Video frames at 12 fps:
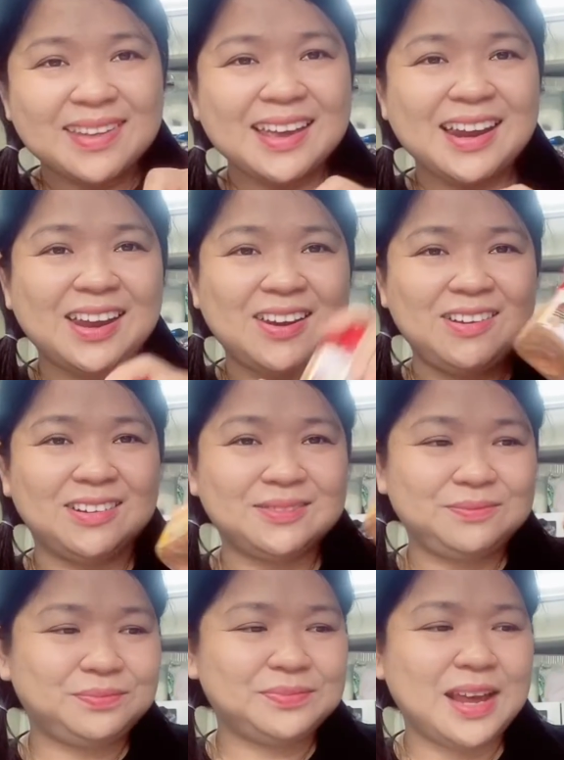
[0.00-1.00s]
cái này được
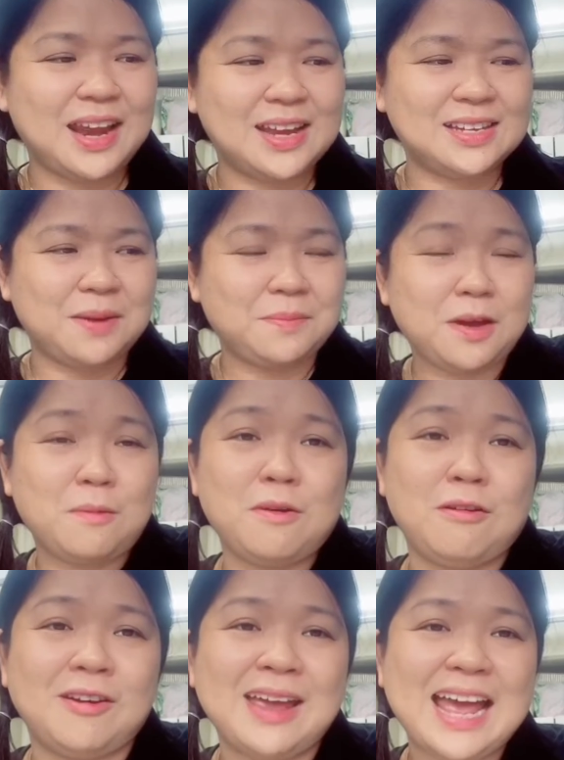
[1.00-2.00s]
cái này để chấm cốc
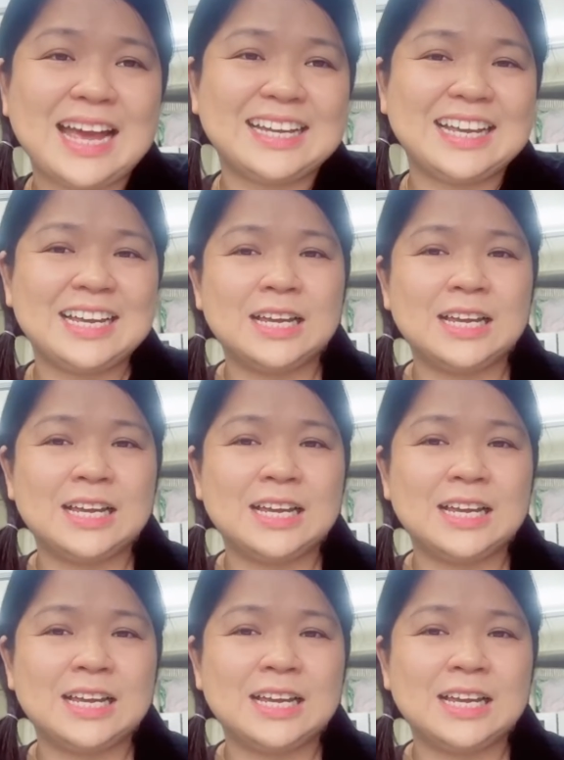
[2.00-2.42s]
ổi ăn